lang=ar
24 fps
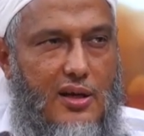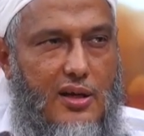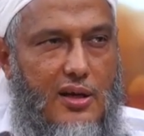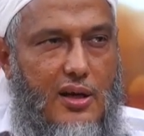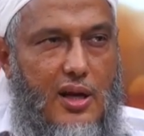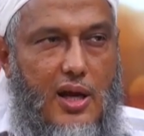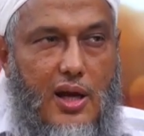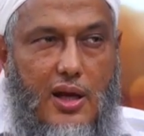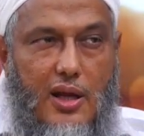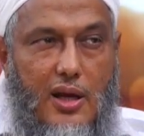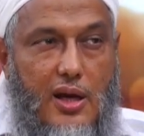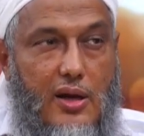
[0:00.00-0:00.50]

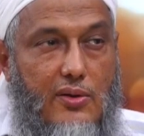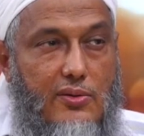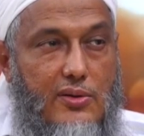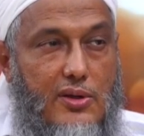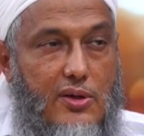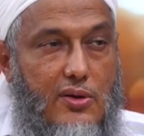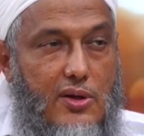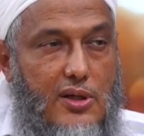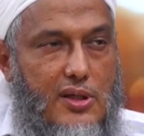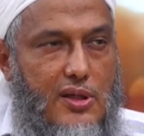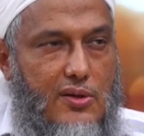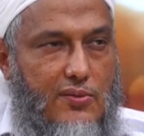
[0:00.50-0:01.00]
لا خلاف في
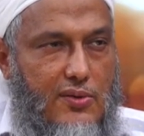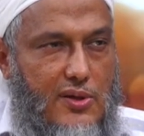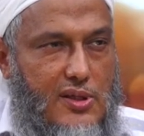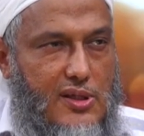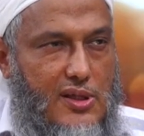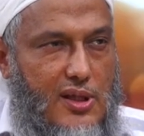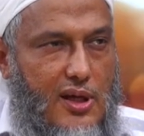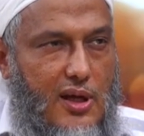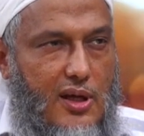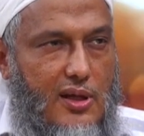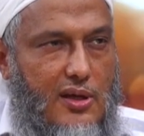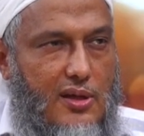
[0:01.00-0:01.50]
جواز دفع
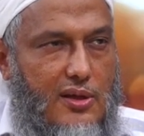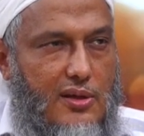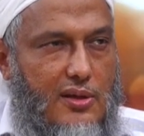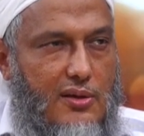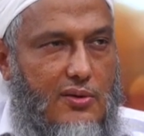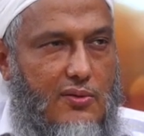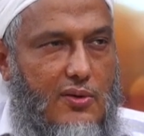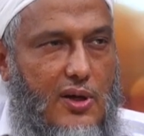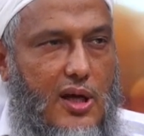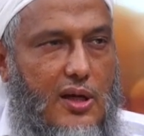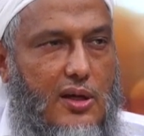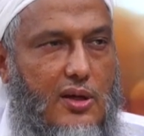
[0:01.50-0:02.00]
الصائل
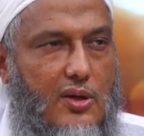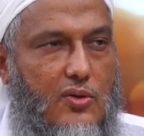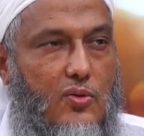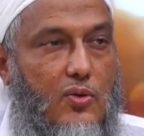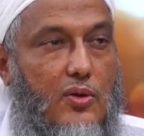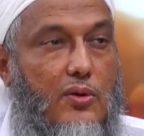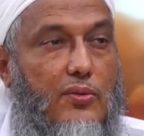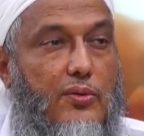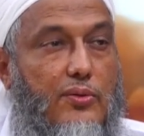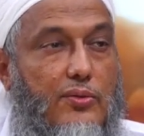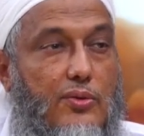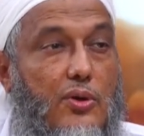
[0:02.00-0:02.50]
ولكن
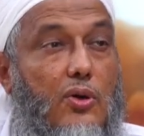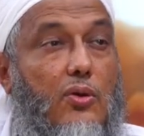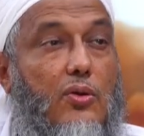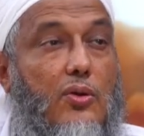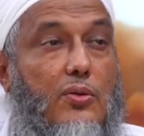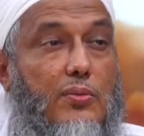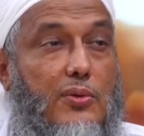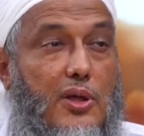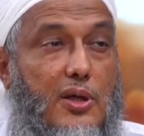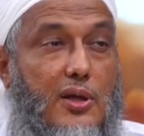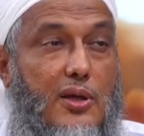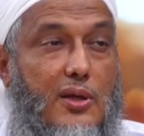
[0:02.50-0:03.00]
اختلف في
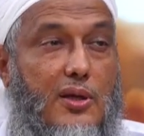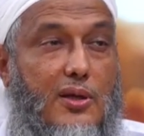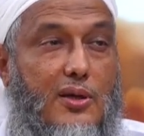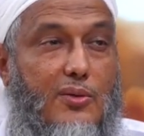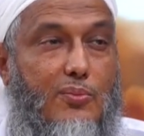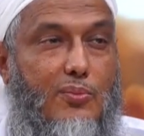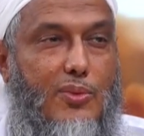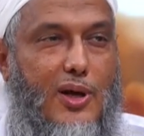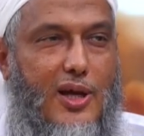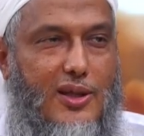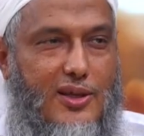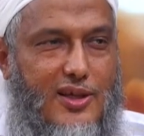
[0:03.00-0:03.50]
حكمه
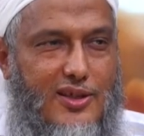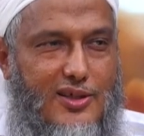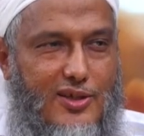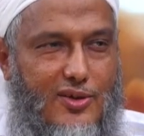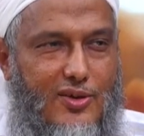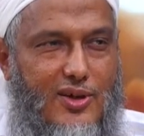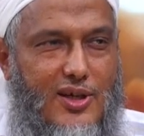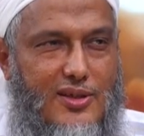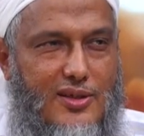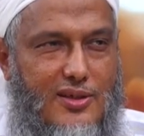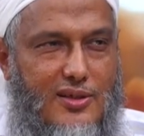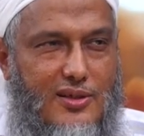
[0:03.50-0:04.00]
بعد
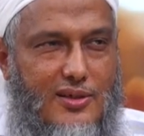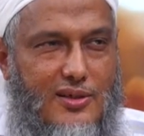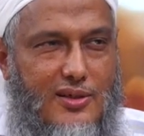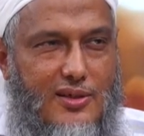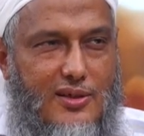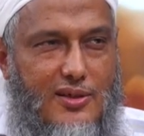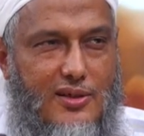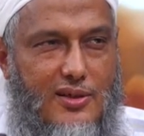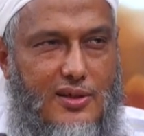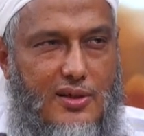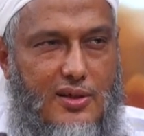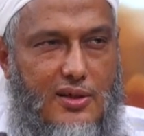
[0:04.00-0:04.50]
الجواز
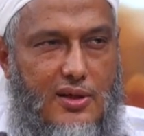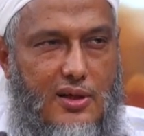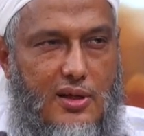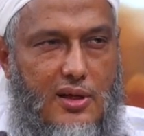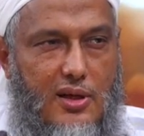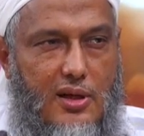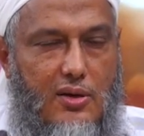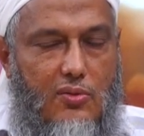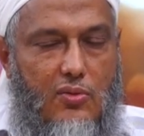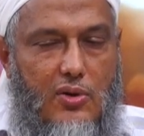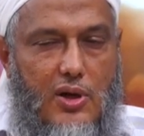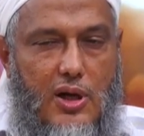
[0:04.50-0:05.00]

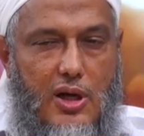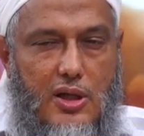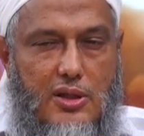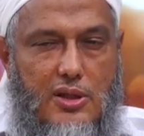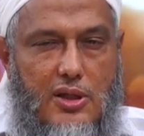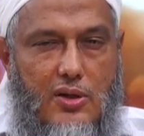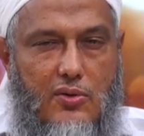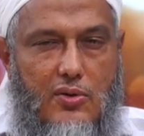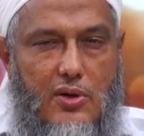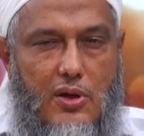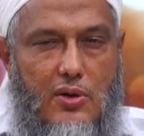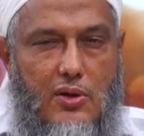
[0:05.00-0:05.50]
وهل,
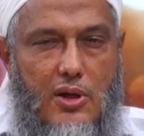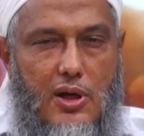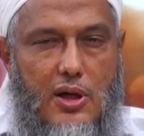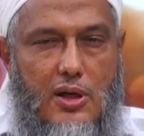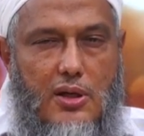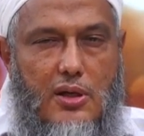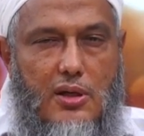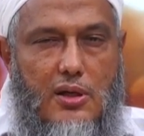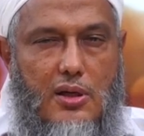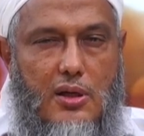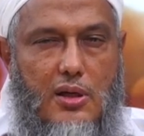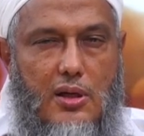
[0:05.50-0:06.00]
جو...
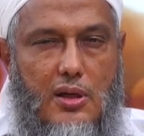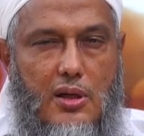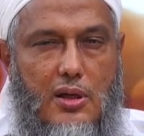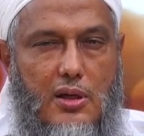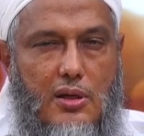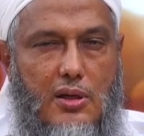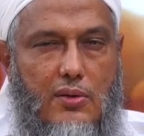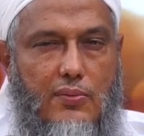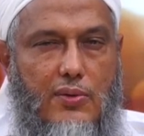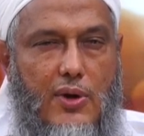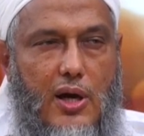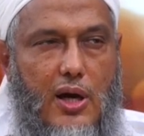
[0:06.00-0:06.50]
وهل
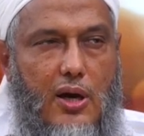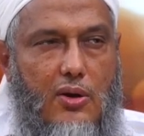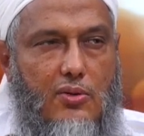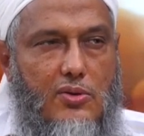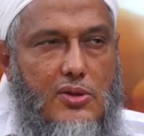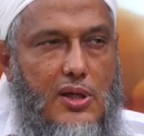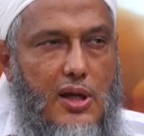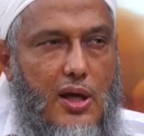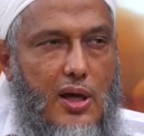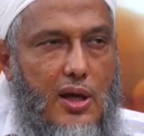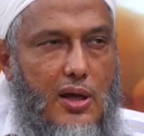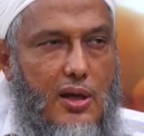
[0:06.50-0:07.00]
دفاع
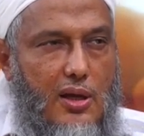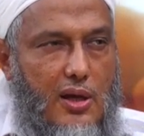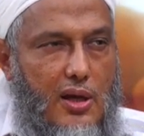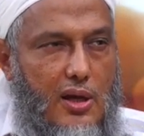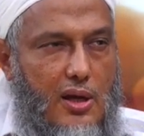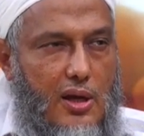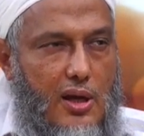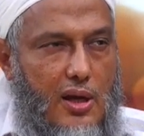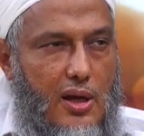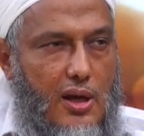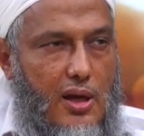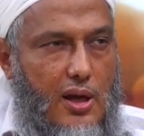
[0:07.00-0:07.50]

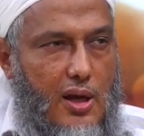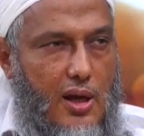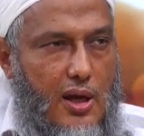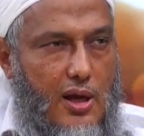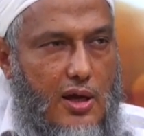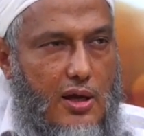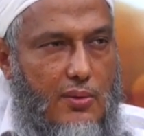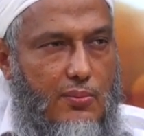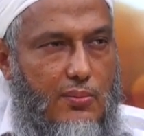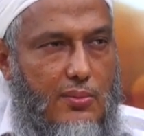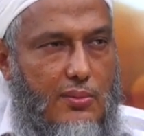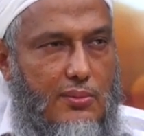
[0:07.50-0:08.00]
صائل على
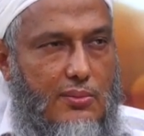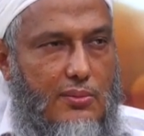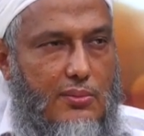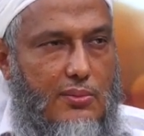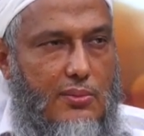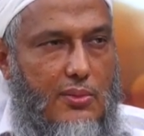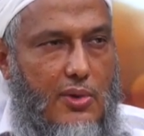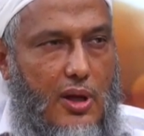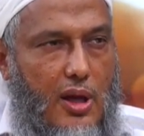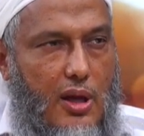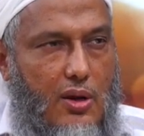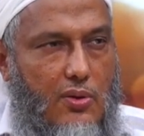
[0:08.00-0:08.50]
حرم
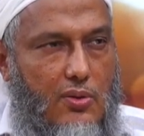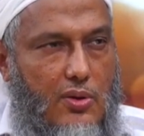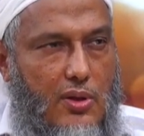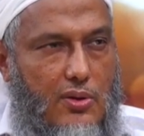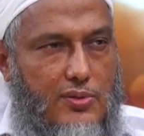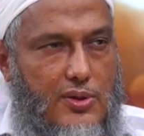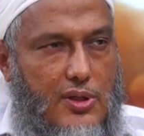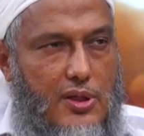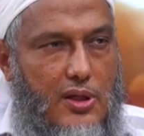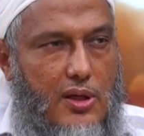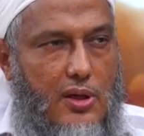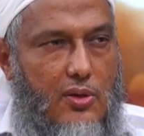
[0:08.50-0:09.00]
أو
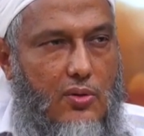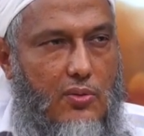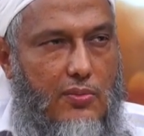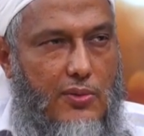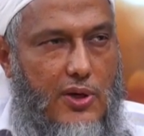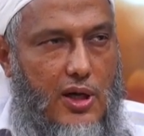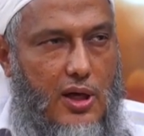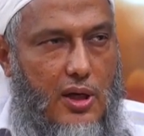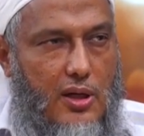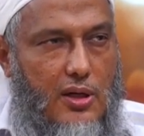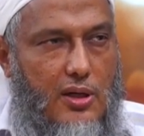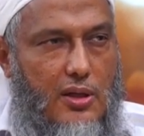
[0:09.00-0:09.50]
نفس أو
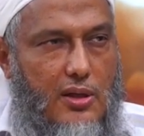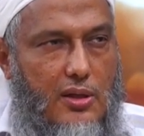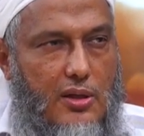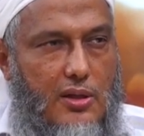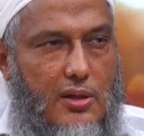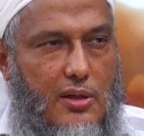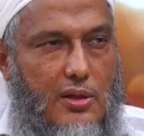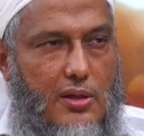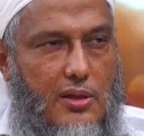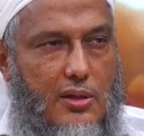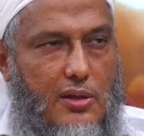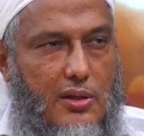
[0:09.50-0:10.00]
مال
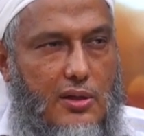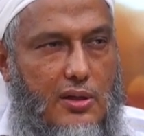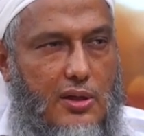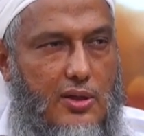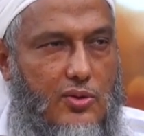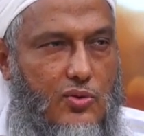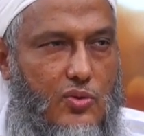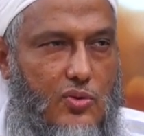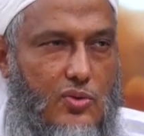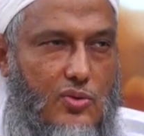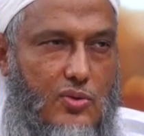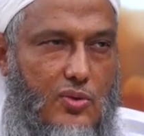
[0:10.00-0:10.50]

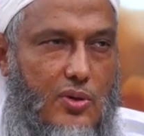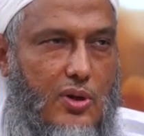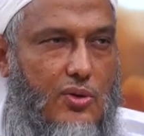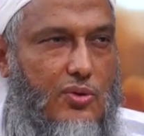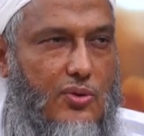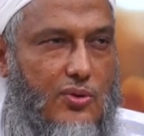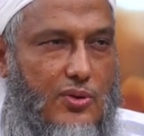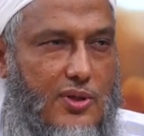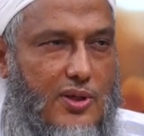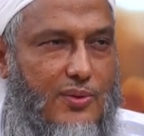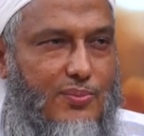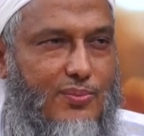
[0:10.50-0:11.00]
يجوز أو
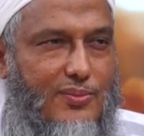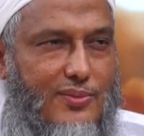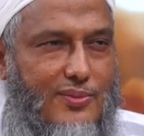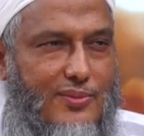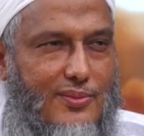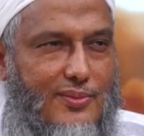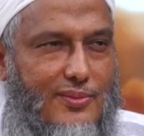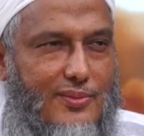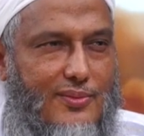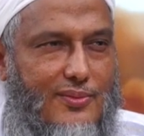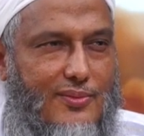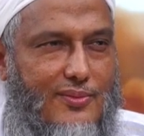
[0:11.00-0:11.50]
حتم
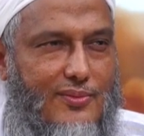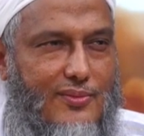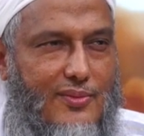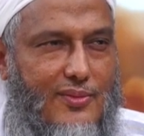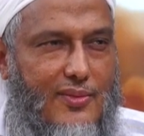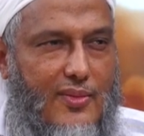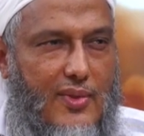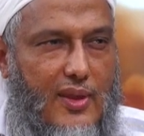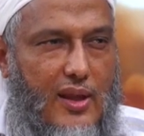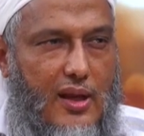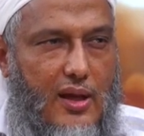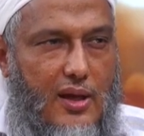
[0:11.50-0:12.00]

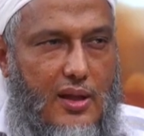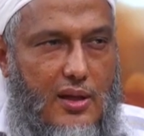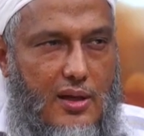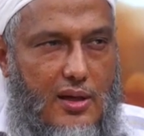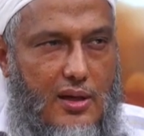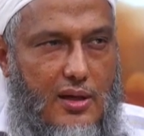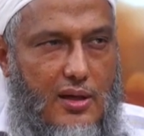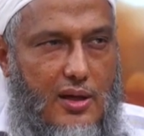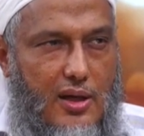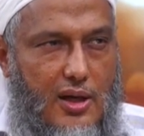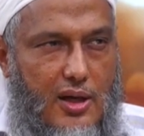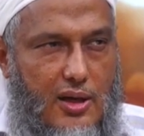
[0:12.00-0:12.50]
هذا
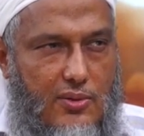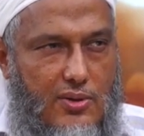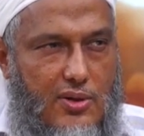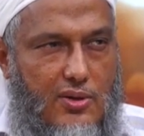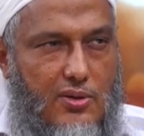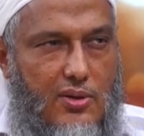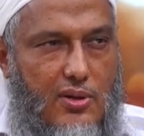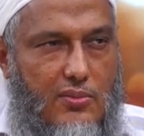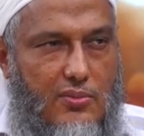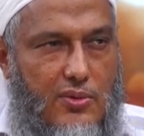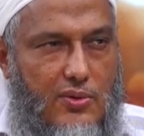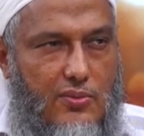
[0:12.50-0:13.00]
العلامة
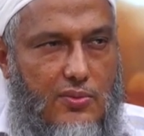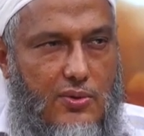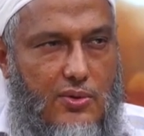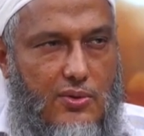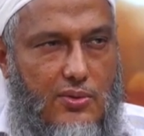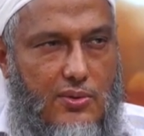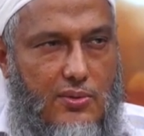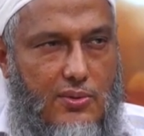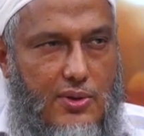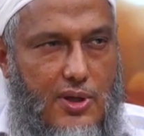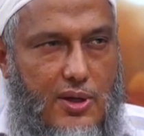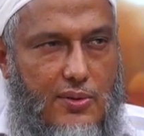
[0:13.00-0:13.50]
محمد
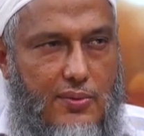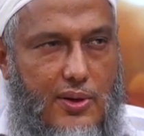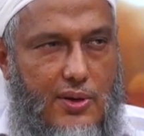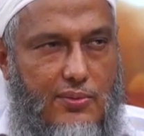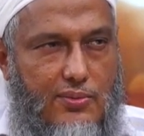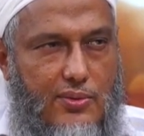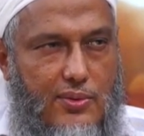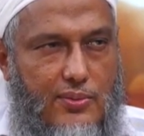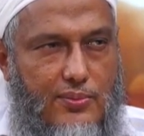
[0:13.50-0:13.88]
مولود في الكبهة